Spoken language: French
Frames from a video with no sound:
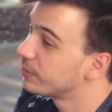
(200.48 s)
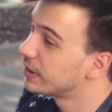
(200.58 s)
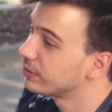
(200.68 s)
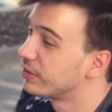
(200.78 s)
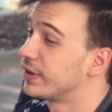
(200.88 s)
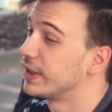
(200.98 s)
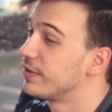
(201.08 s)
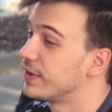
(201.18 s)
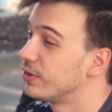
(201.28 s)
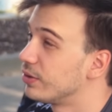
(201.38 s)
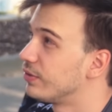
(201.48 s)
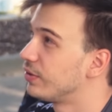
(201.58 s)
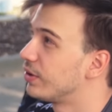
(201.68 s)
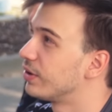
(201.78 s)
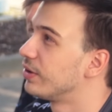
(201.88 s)
demain, on doit faire des vidéos
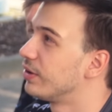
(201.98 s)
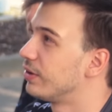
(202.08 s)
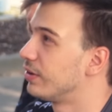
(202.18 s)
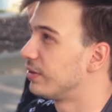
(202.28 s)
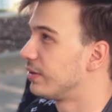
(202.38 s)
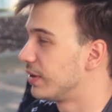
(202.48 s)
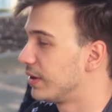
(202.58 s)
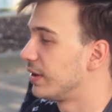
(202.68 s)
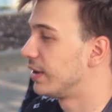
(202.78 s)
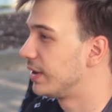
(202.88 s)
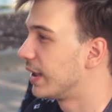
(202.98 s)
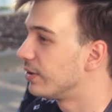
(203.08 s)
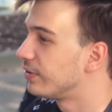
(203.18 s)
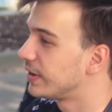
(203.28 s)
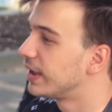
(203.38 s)
vu que les
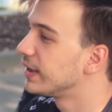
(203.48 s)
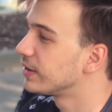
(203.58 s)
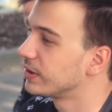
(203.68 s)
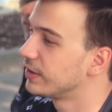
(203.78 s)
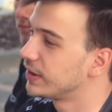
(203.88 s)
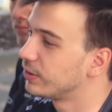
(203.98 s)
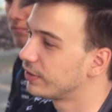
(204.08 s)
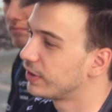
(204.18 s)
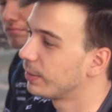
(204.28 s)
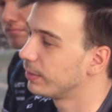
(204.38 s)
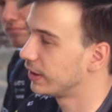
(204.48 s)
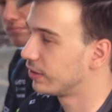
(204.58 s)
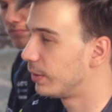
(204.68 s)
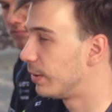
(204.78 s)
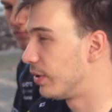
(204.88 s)
quarts de finalistes sont des vidéos à faire, mais
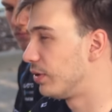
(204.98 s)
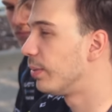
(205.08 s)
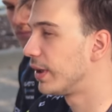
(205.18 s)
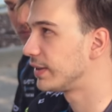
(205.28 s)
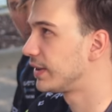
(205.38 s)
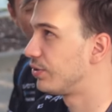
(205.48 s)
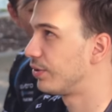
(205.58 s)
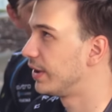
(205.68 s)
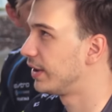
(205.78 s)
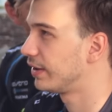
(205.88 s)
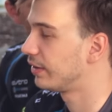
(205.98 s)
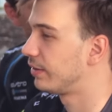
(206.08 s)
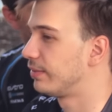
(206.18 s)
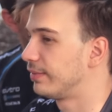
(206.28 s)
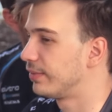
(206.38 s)
globalement demain c'est
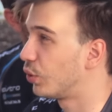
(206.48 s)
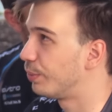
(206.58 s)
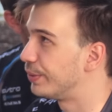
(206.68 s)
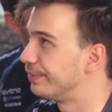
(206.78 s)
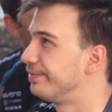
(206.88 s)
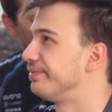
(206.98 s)
journée repos.